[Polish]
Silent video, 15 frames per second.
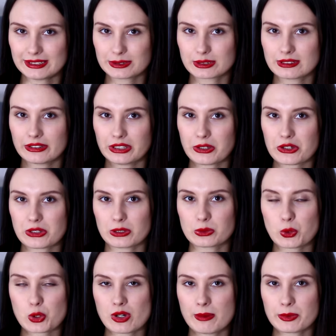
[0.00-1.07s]
tylko dlatego, że
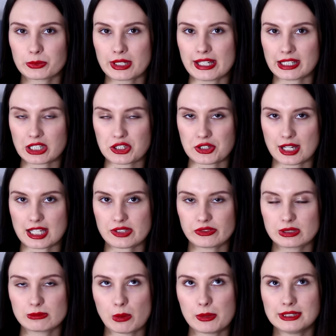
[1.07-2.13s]
odłożyłam ją na jakiś czas, w
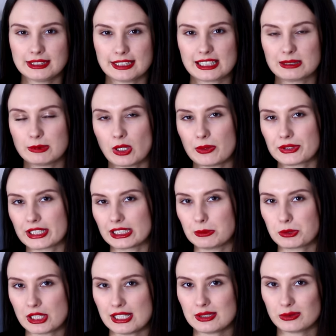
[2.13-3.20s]
tym momencie, kiedy miałam taki
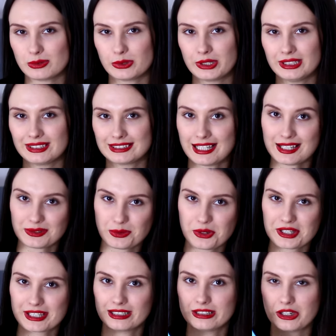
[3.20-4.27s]
przestój, zastój
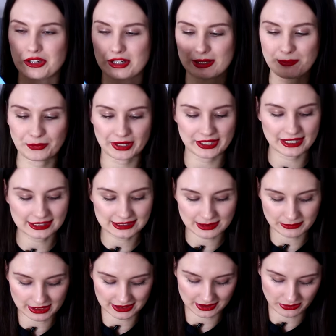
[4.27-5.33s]
czytelniczy.
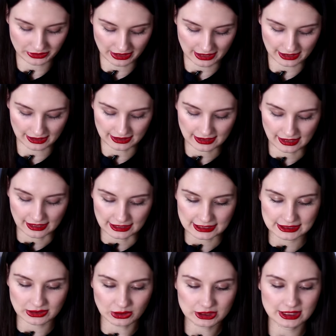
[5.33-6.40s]
Jestem na stronie
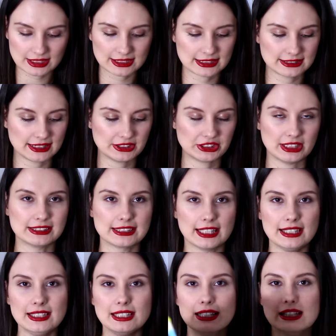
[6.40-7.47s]
143.
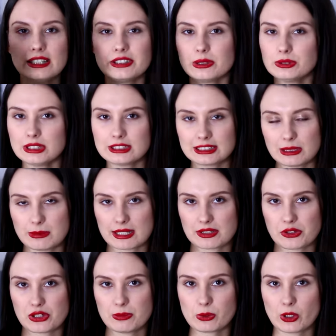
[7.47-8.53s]
Ją się czyta bardzo
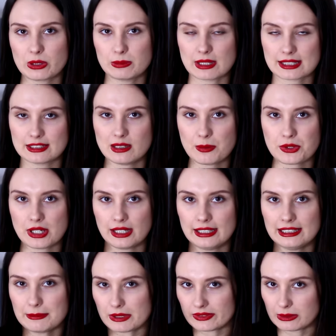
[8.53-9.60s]
szybko i bardzo dobrze
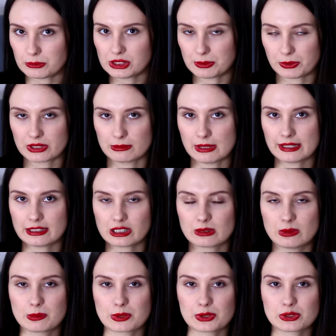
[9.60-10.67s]
i naprawdę mi się podoba, tylko
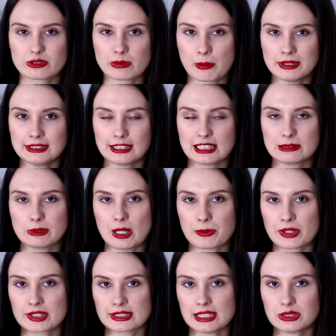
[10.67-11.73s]
po prostu w momencie, kiedy miałam
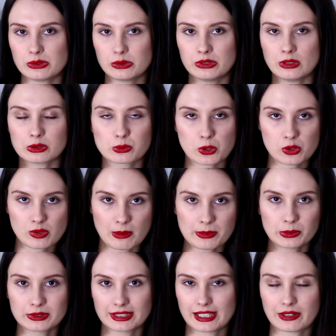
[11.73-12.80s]
ten zastój, odłożyłam
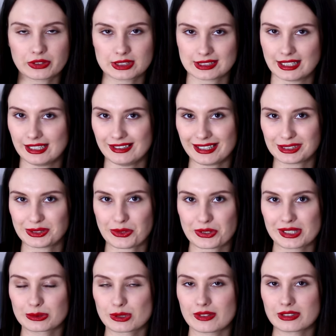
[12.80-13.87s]
ją tak jak wszystkie inne
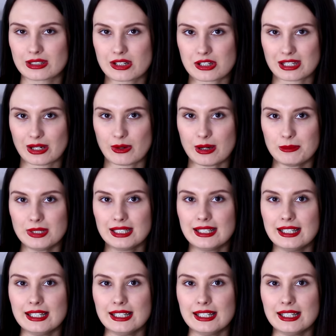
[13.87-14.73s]
książki, które wtedy czytałam.